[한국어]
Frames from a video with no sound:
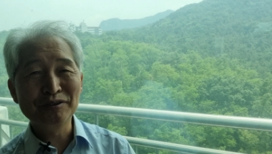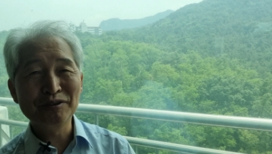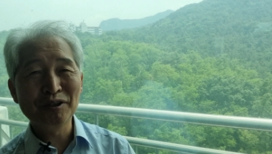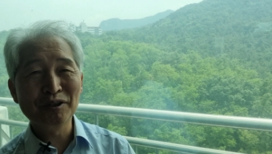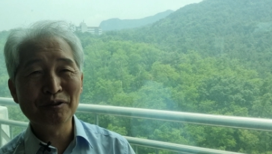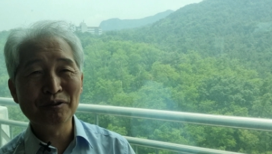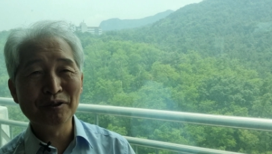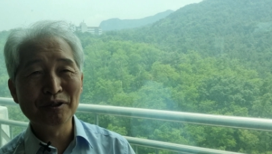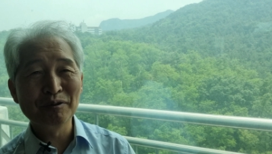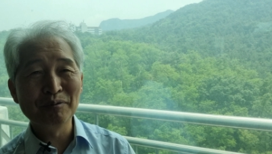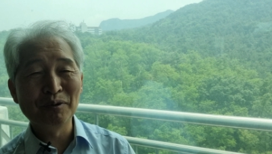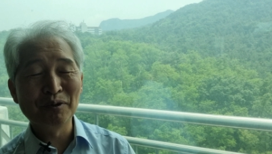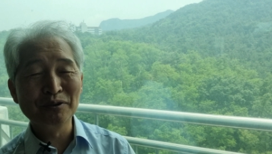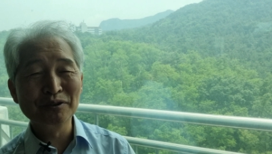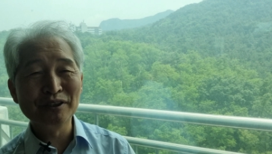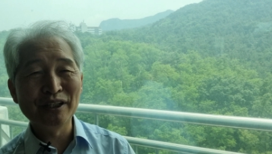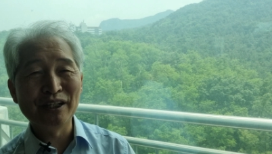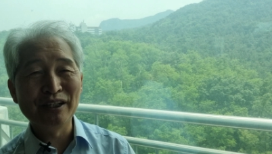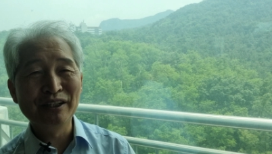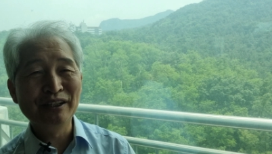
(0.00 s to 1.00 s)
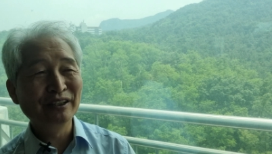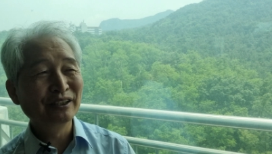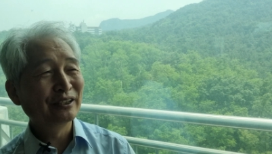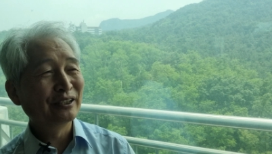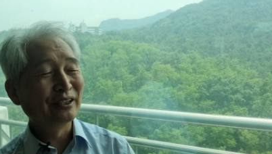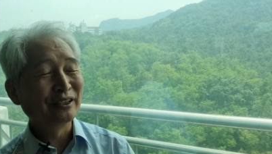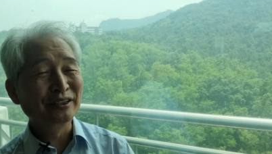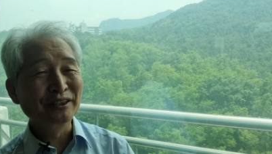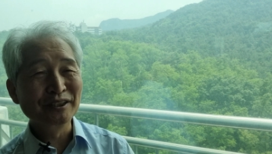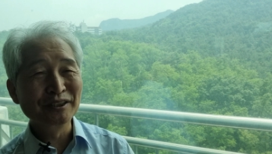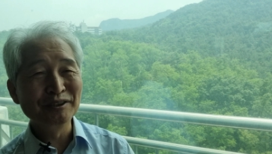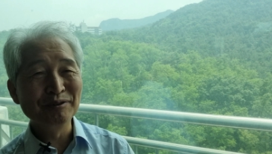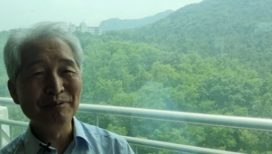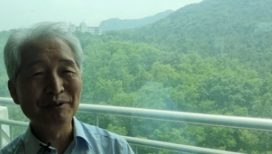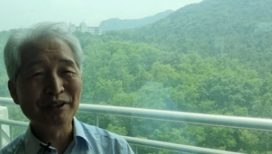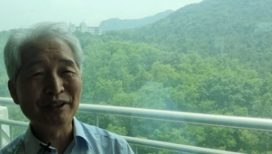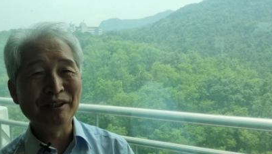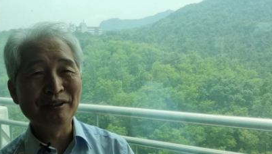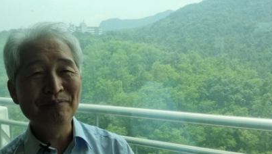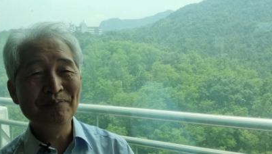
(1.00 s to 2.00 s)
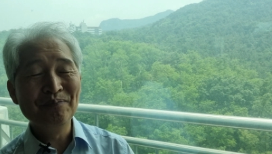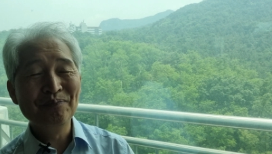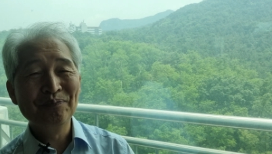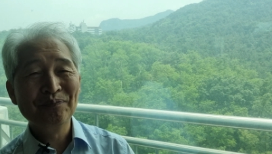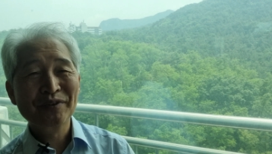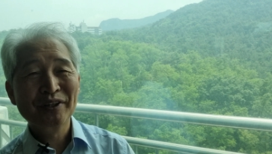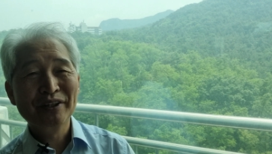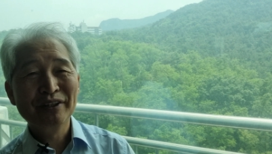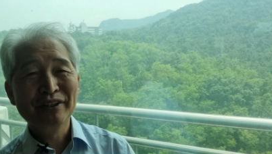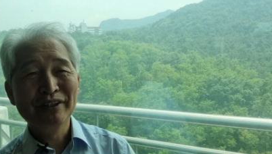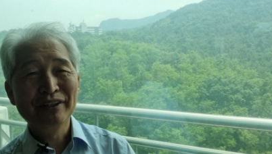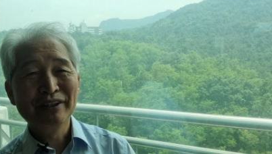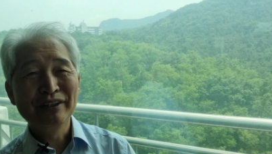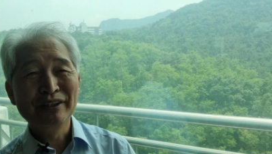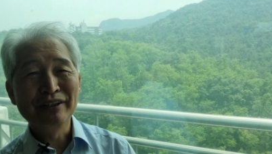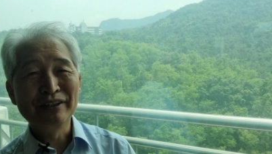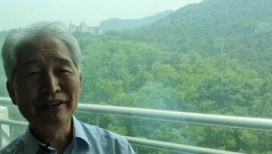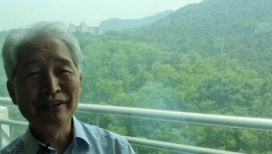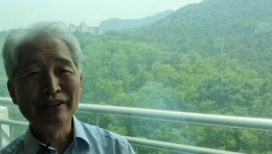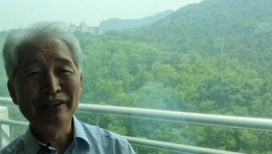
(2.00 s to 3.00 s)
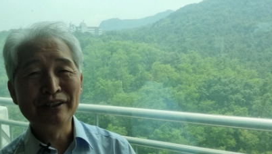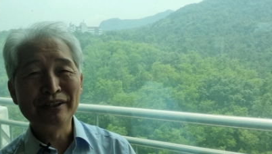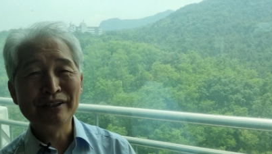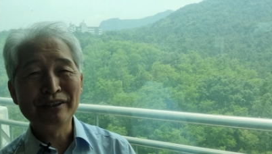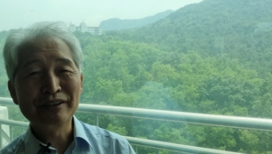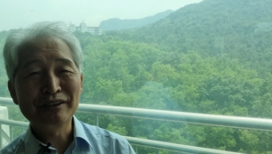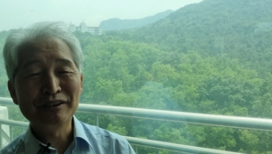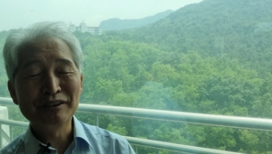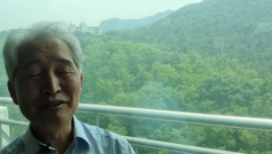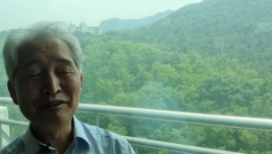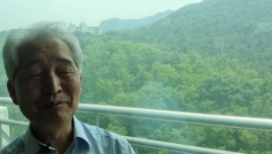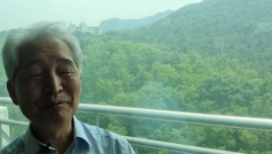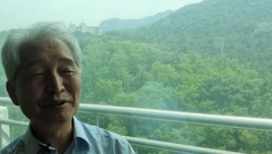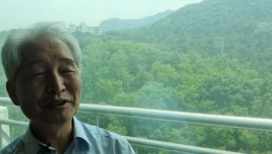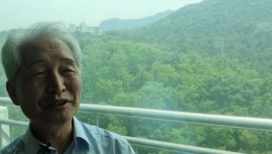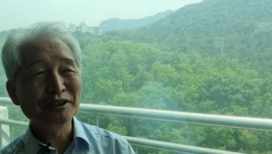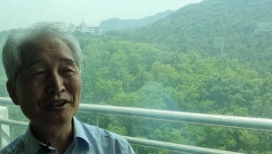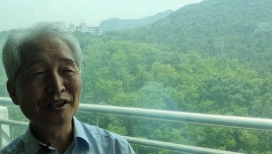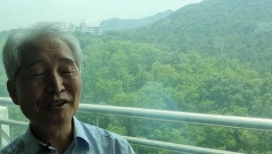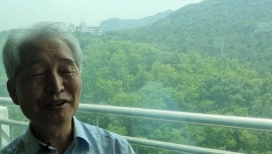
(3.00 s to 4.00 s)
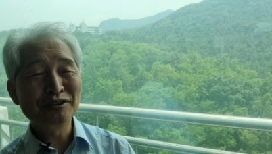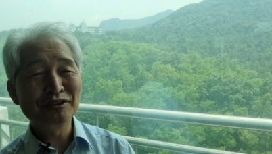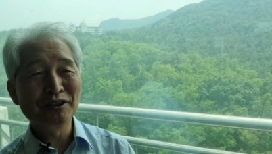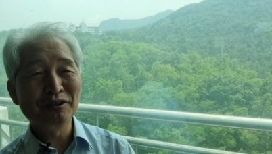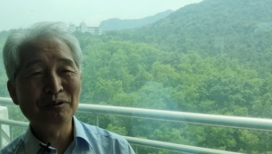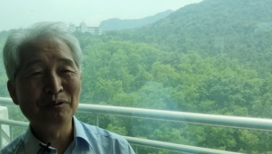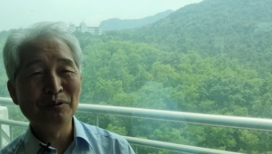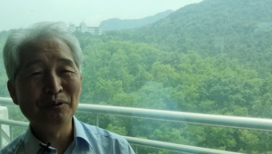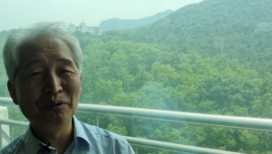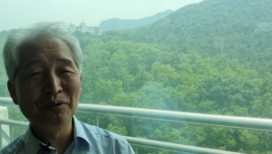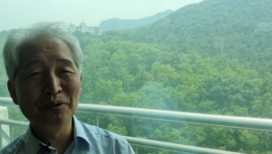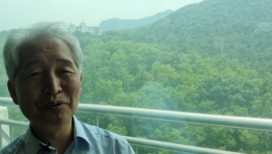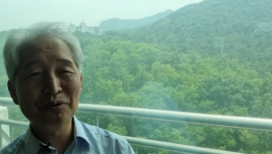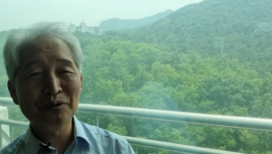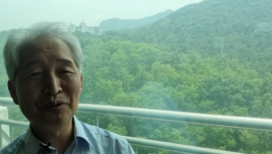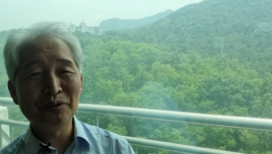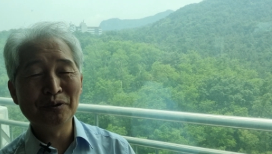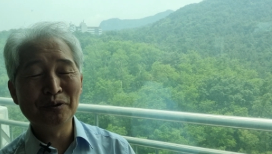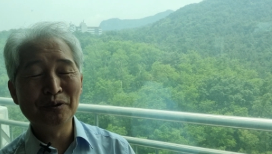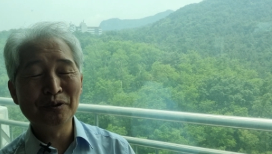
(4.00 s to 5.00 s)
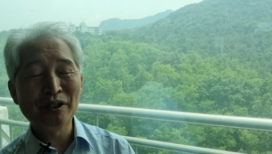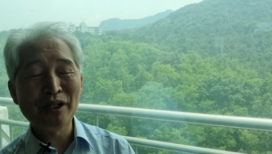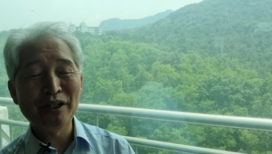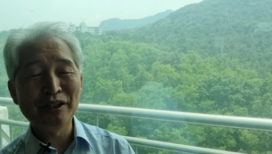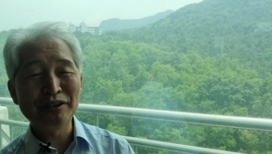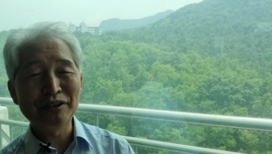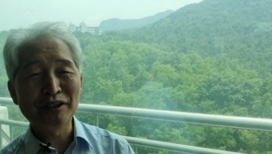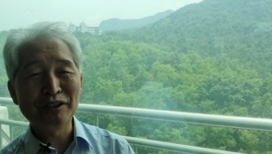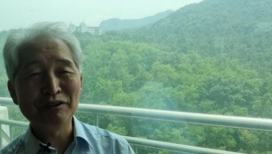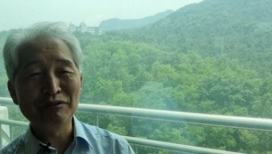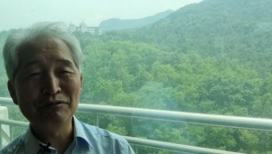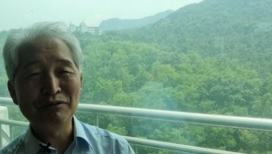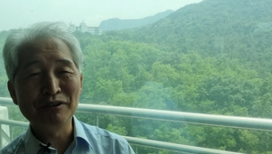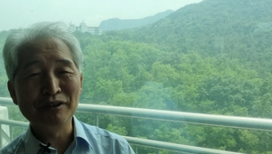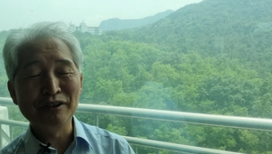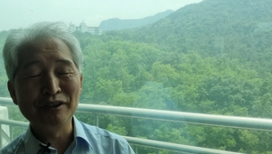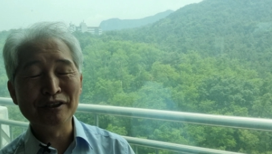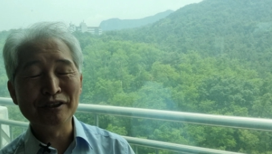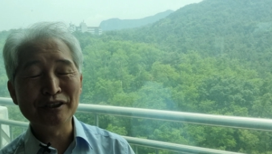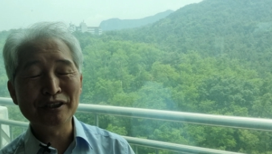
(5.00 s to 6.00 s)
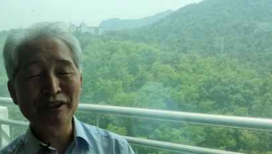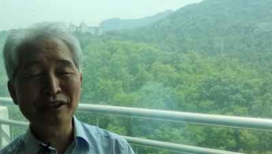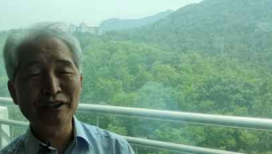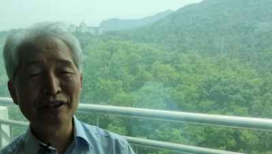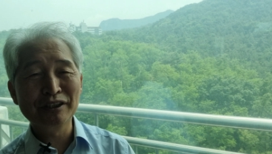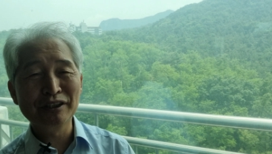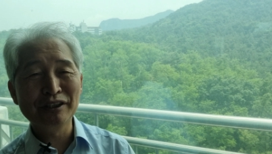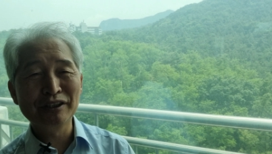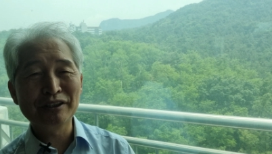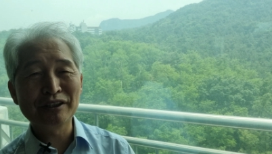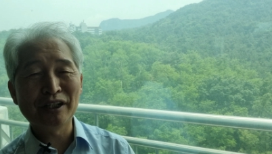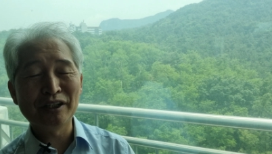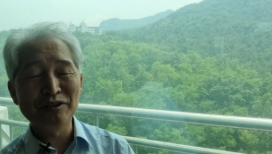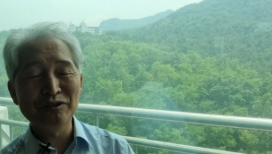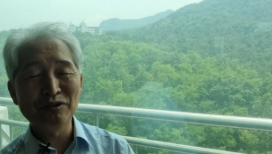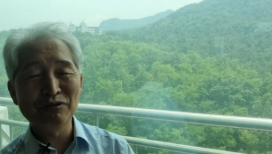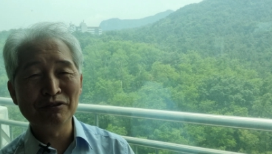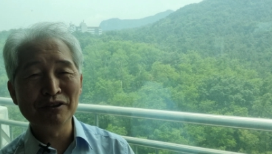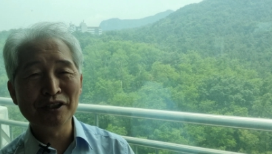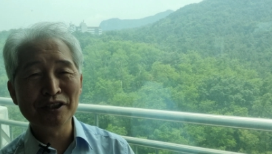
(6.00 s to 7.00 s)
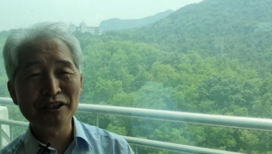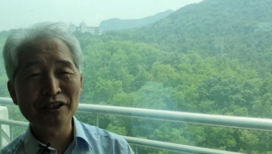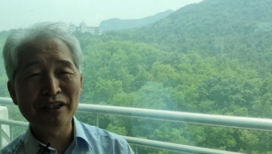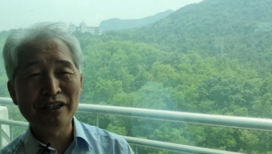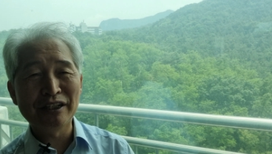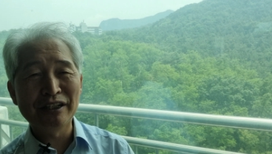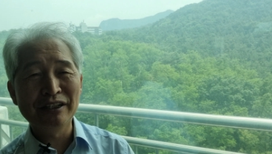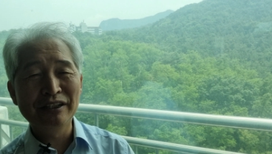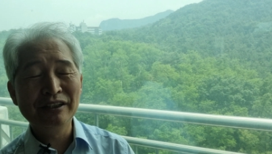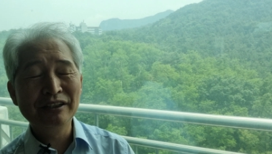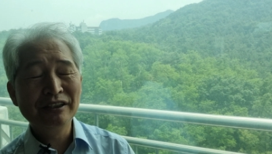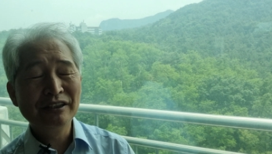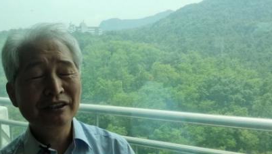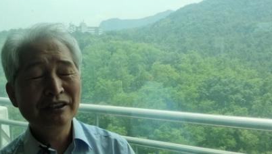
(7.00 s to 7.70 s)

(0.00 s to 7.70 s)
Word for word: 최고의 봉사 아니겠습니까? 에, 그런 점에서 일석오조가 된 훈련이 찬송 훈련이다.